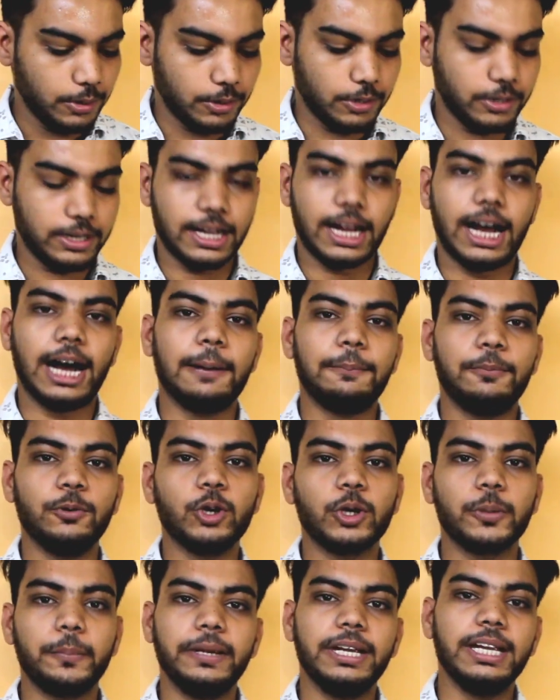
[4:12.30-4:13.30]
और आप
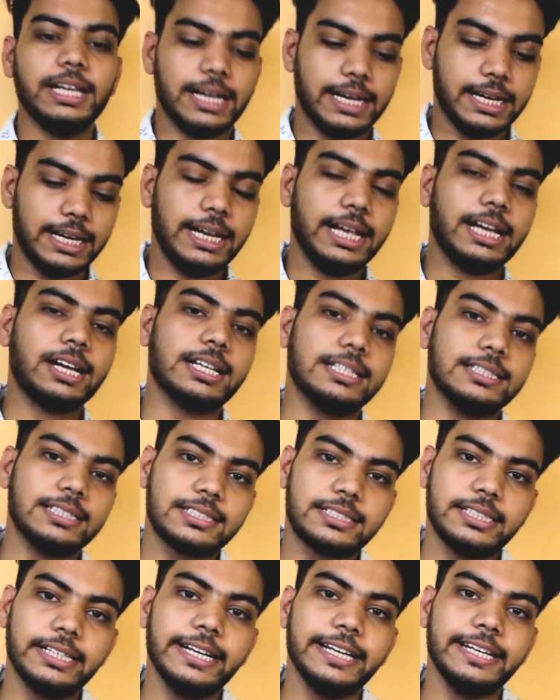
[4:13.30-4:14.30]
लोग भी अगर एक
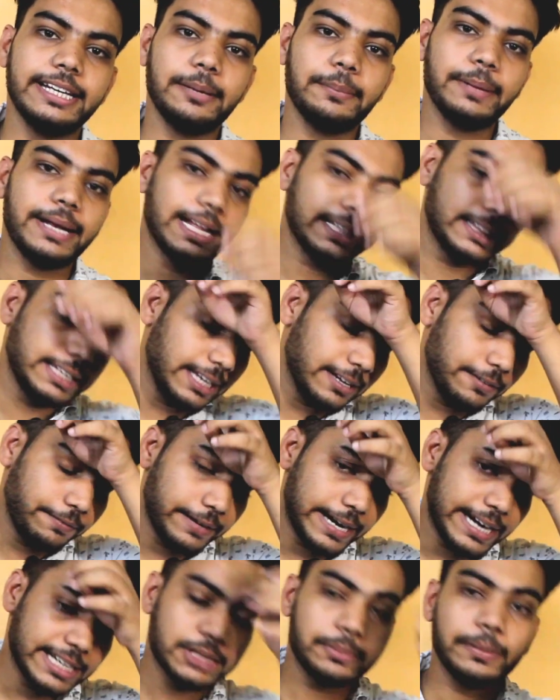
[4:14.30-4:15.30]
कंजस्टेड एरिया में रहते हैं
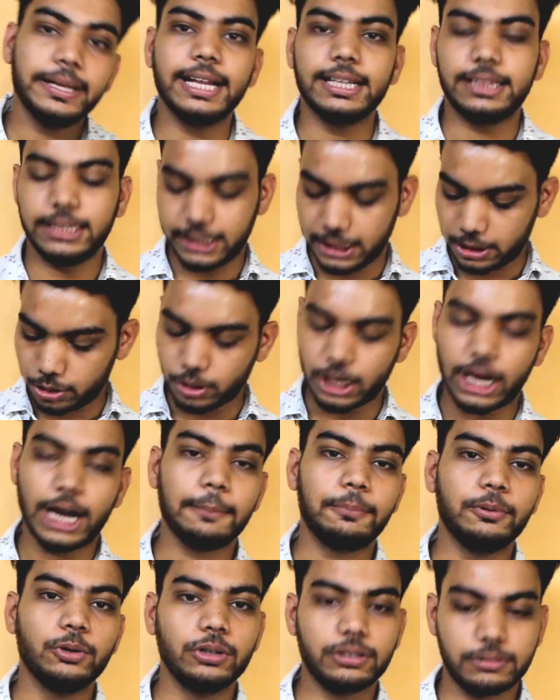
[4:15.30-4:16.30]
फ्लैट्स में रहते हैं तो
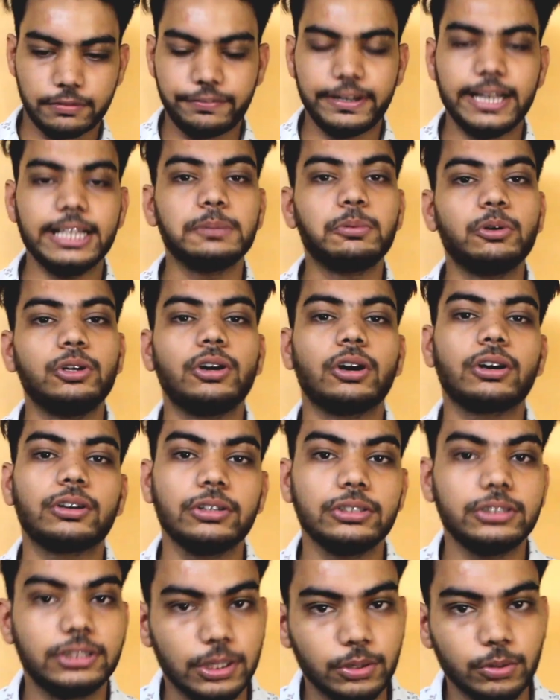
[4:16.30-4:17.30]
आप लोग फ्रेंच बुलडॉग
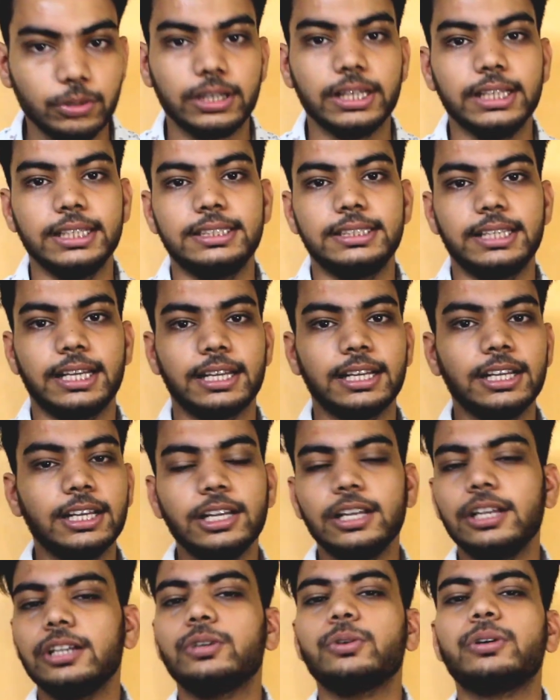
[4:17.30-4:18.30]
को ज़रूर लीजिए
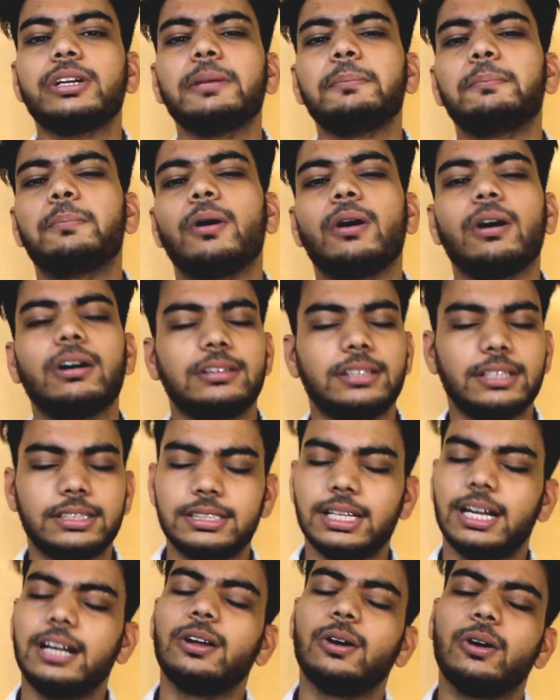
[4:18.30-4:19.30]
क्योंकि बहुत
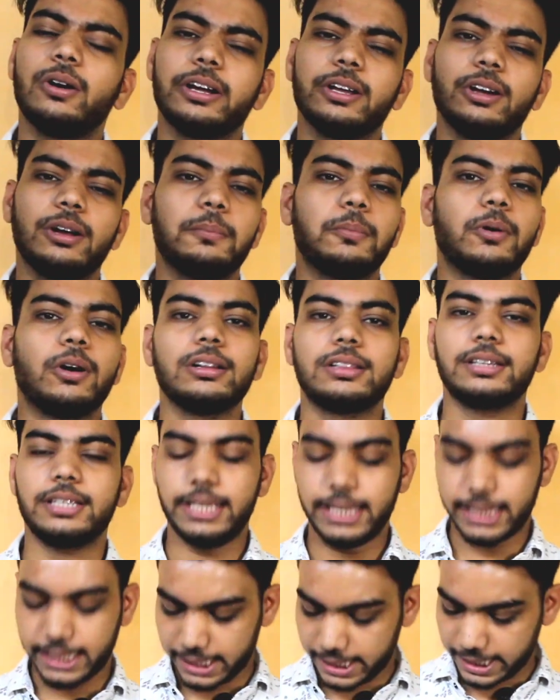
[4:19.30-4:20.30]
अच्छा डॉग है और बहुत
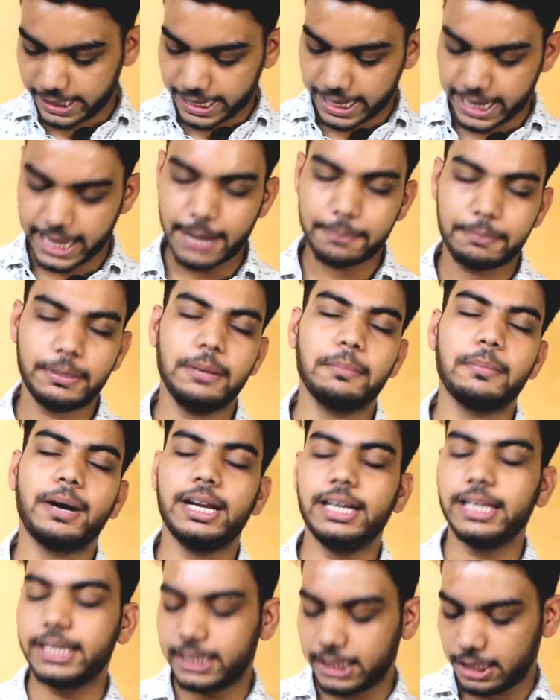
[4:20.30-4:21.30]
केयरिंग है अपने
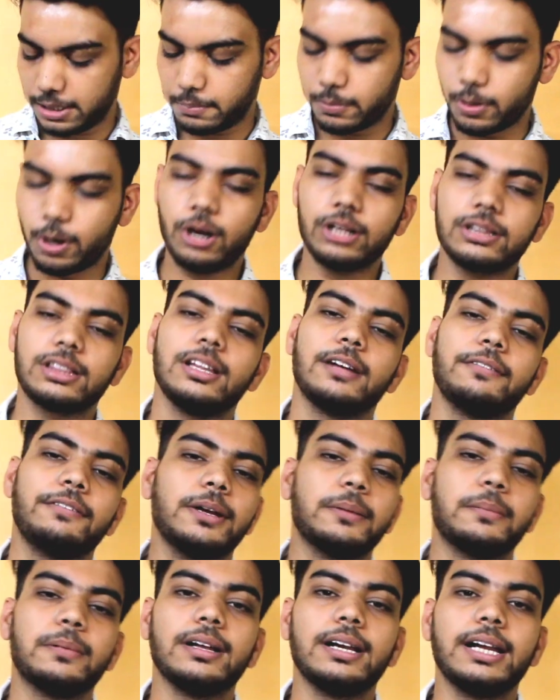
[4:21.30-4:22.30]
मालिक के लिए बहुत
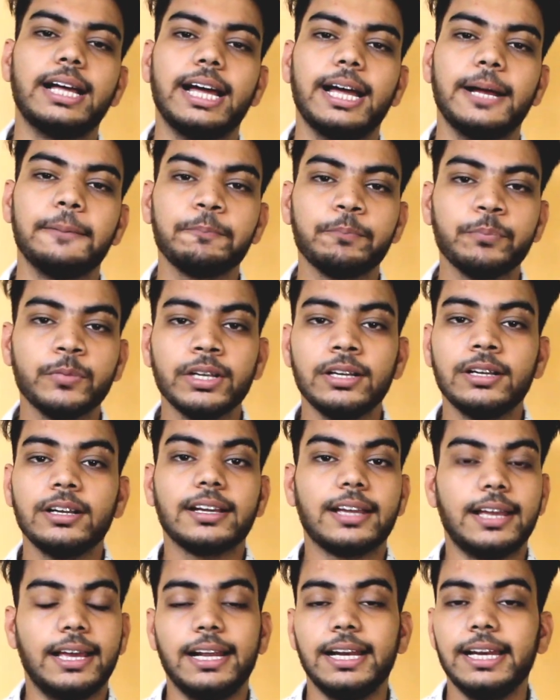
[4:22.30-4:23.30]
लवेबल है
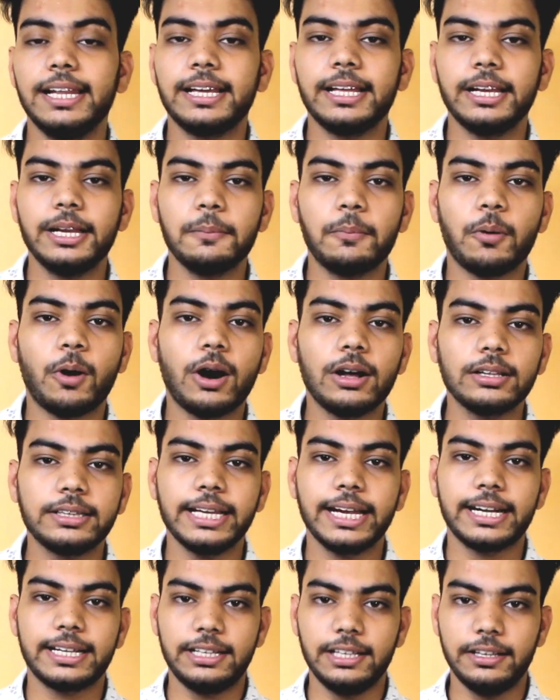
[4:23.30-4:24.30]
खेलने के लिए
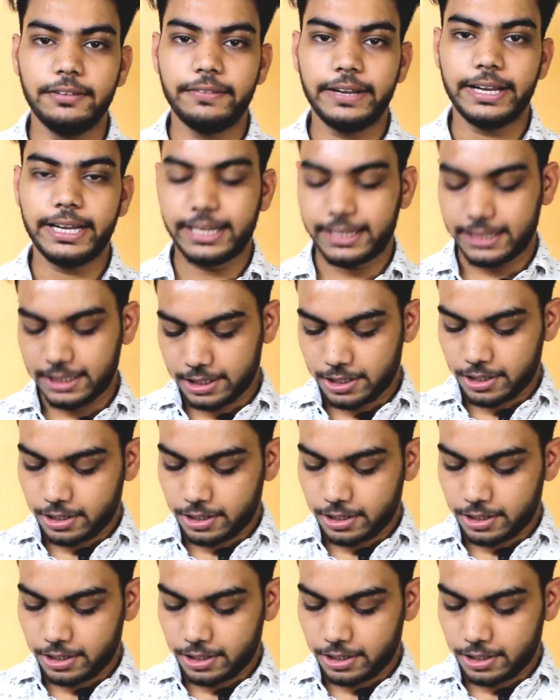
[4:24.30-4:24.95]
बहुत एक्टिव है